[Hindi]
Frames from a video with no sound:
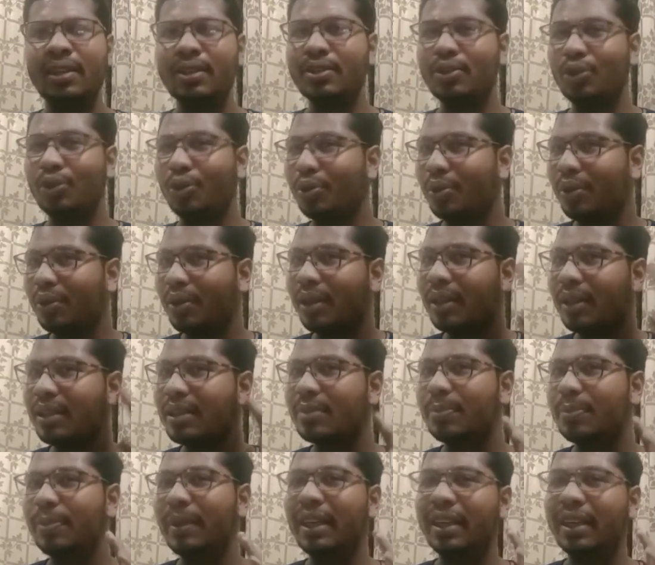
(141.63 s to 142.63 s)
जो
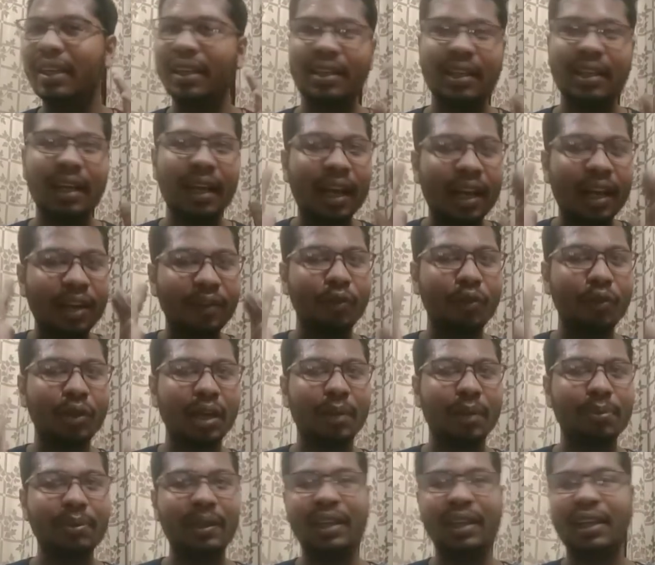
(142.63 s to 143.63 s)
स्पीकर या हेडफोन
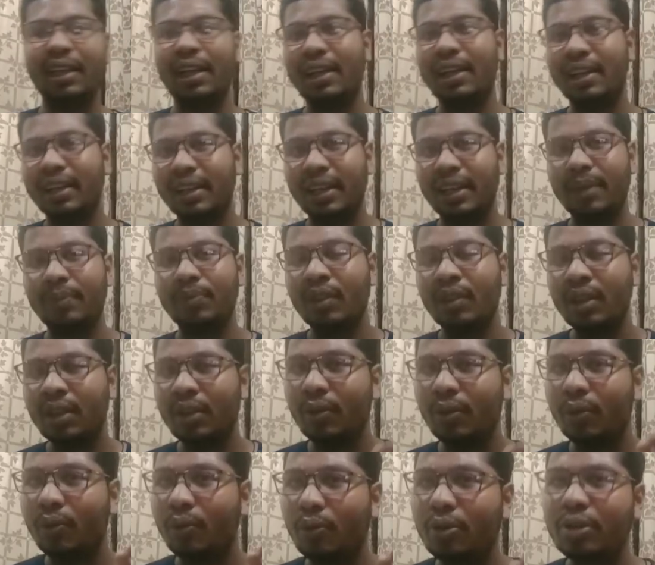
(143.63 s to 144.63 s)
आपने लगा रखे
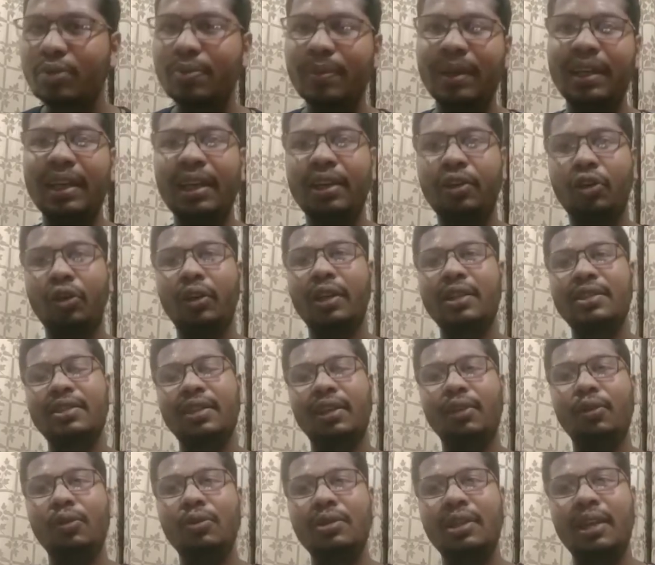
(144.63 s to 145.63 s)
हैं उसमें इलेक्ट्रॉनिक्स का
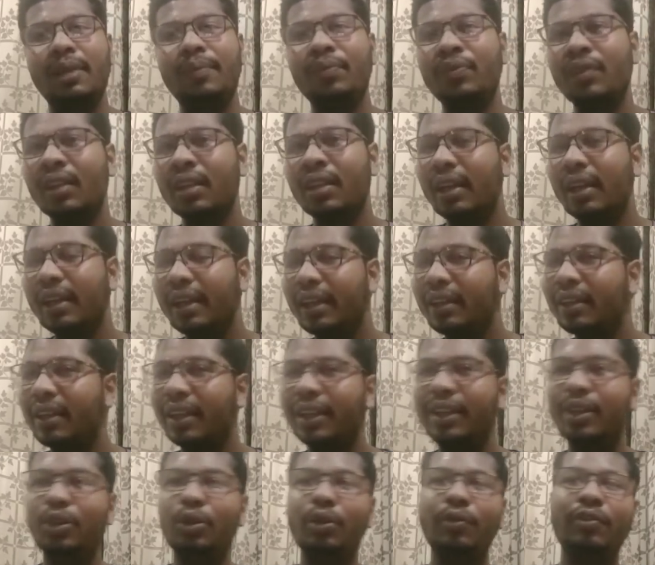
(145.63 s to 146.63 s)
यूज़ है इन द
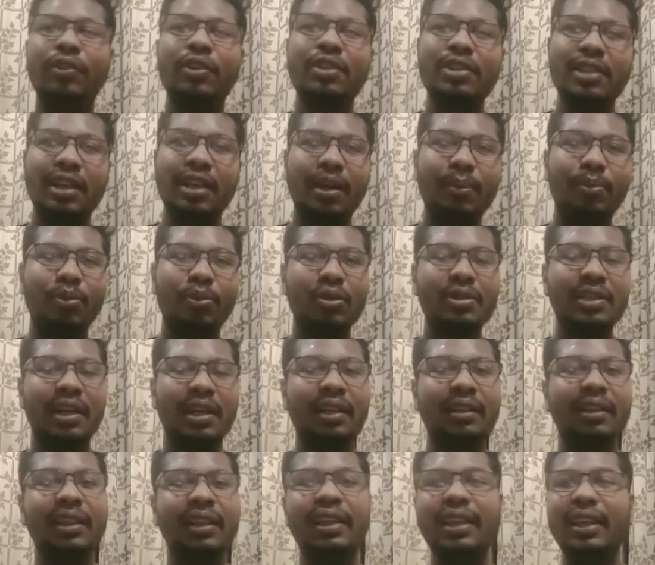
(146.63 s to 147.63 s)
न्यू फ्यूचर आप लोग
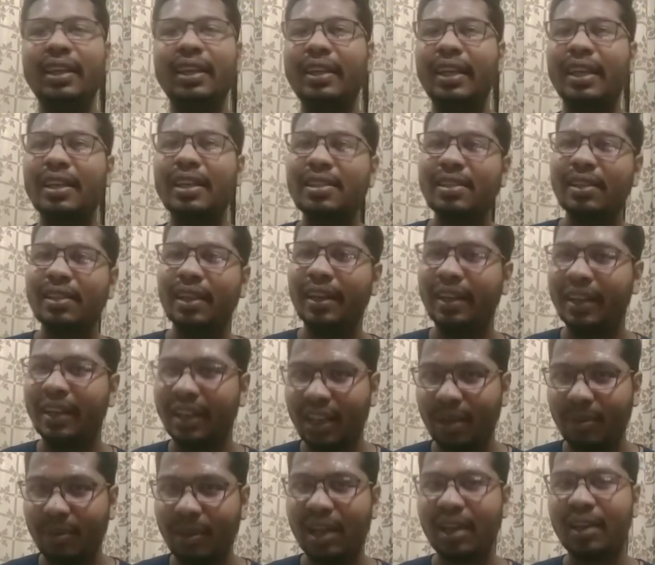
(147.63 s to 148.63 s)
जानते हैं कि टेस्ला
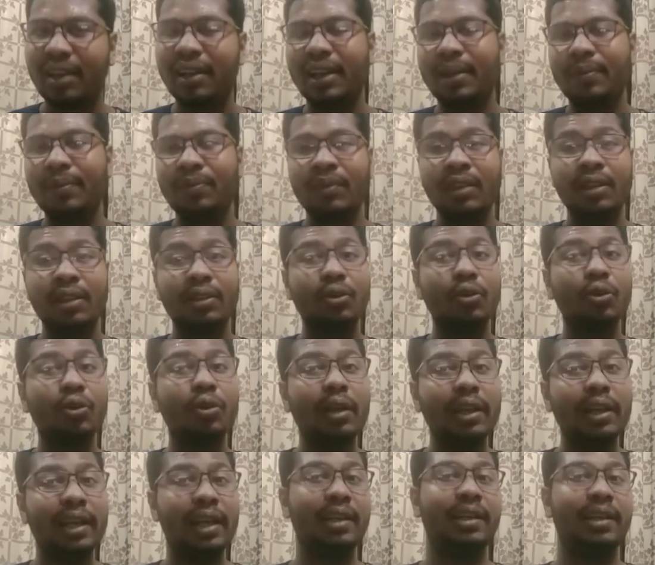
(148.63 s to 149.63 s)
इंडिया में आ रहा है
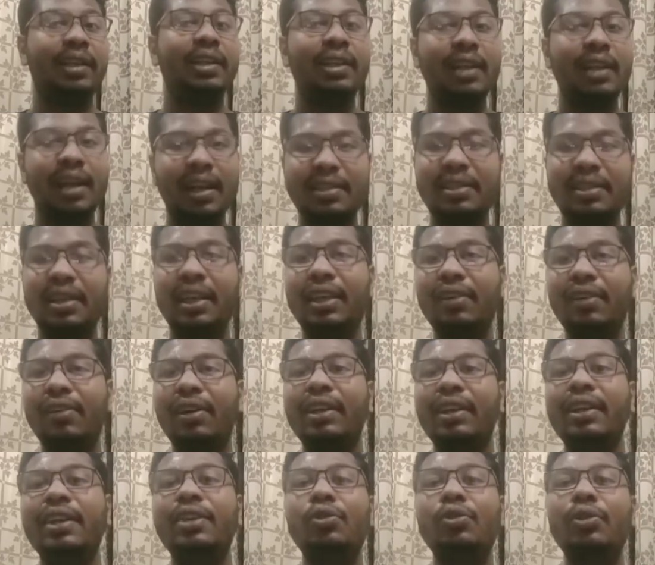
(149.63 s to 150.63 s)
तो इलेक्ट्रिक कार्स आने
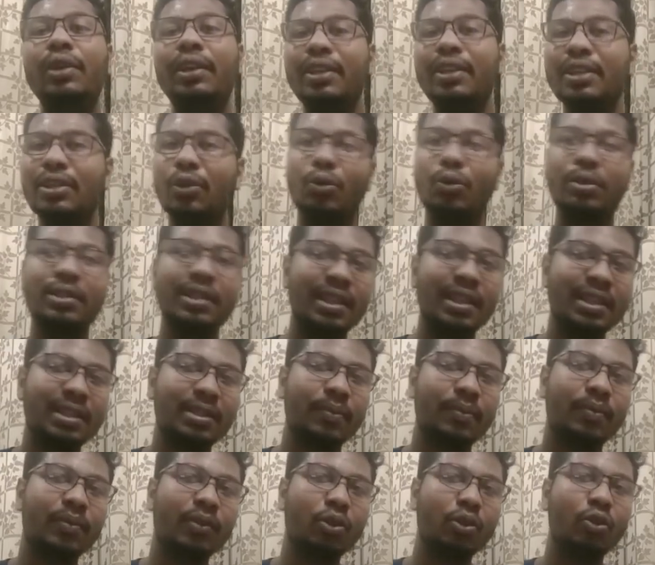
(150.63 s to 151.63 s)
वाली हैं क्योंकि रिसोर्सेज
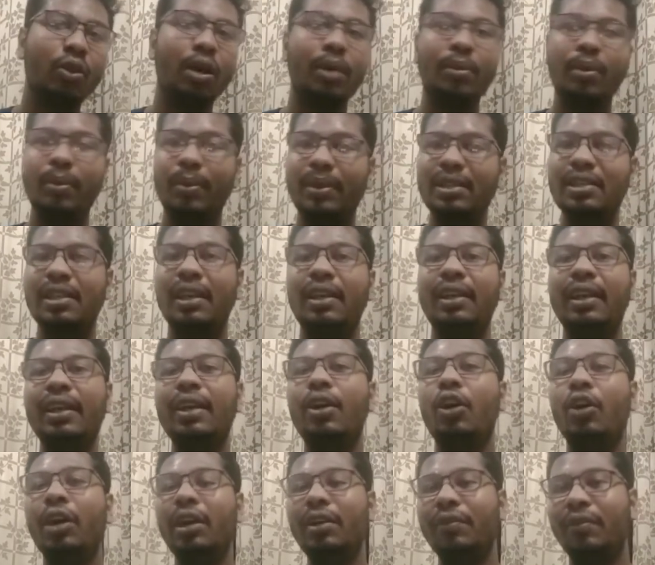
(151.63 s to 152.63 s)
को हमें बचाना है
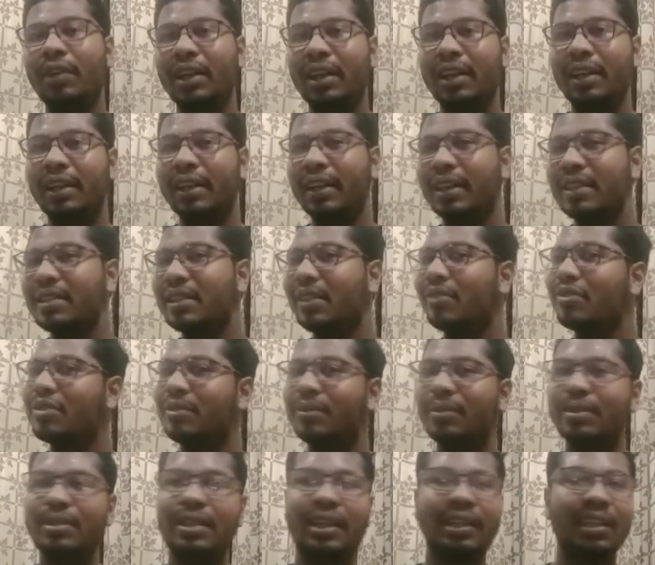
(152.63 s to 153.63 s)
ऑयल वगैरह के
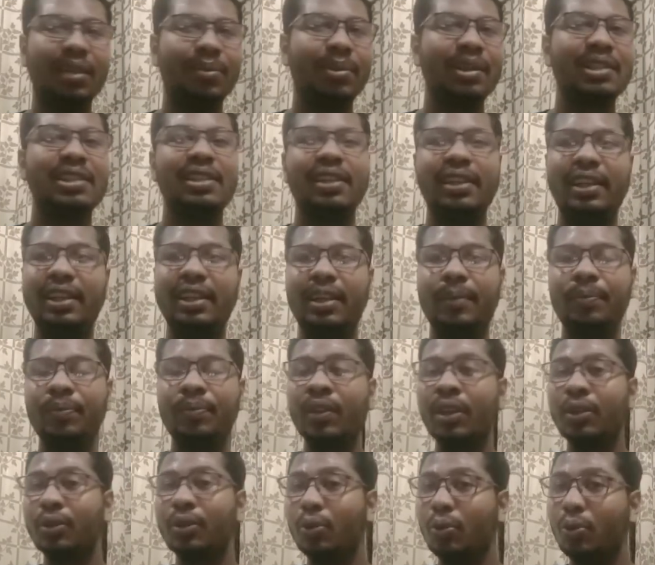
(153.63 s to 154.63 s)
रिजर्व ज़्यादा बचे नहीं
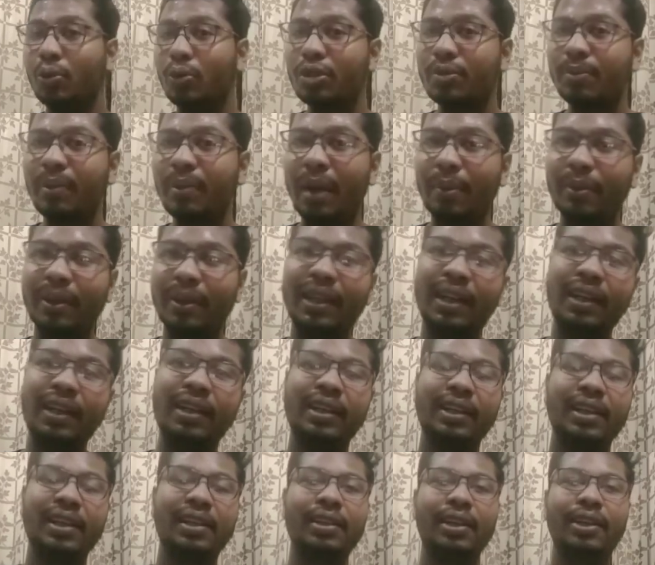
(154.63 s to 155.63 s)
हैं तो उसमें आपके
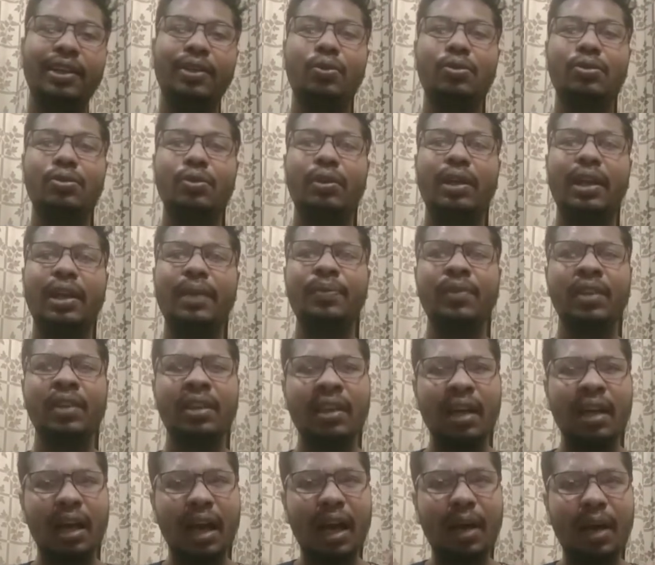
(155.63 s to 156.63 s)
इलेक्ट्रिकल का यूज़ हो रहा है
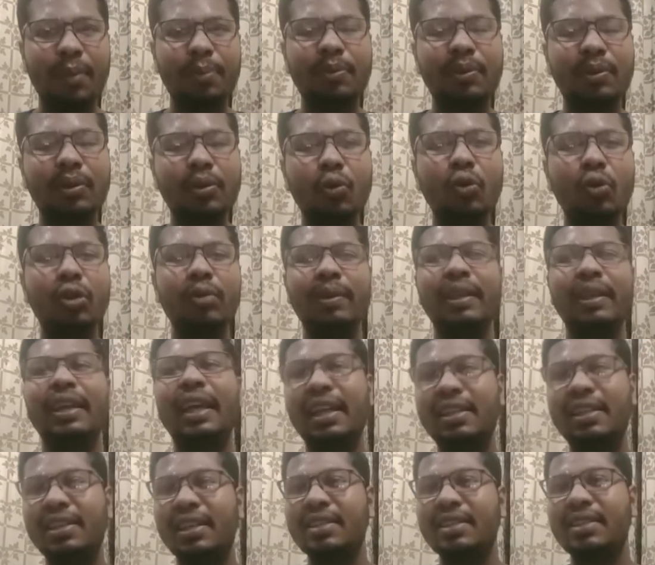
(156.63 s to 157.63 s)
आप कोई भी
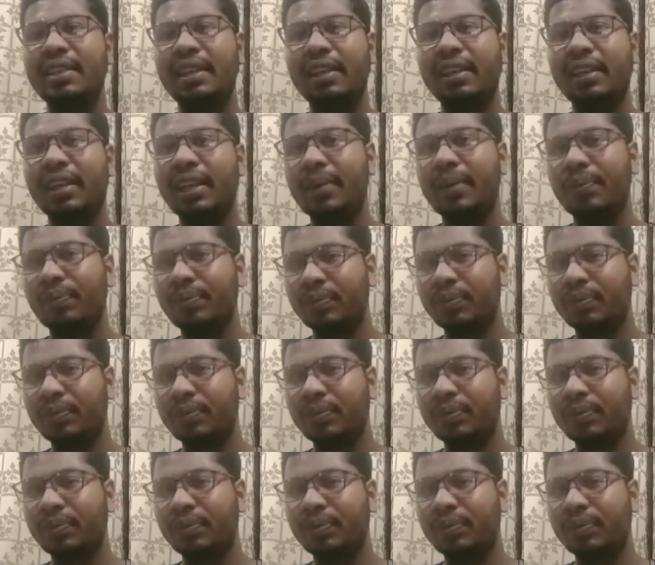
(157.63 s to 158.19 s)
गैजेट्स देख लें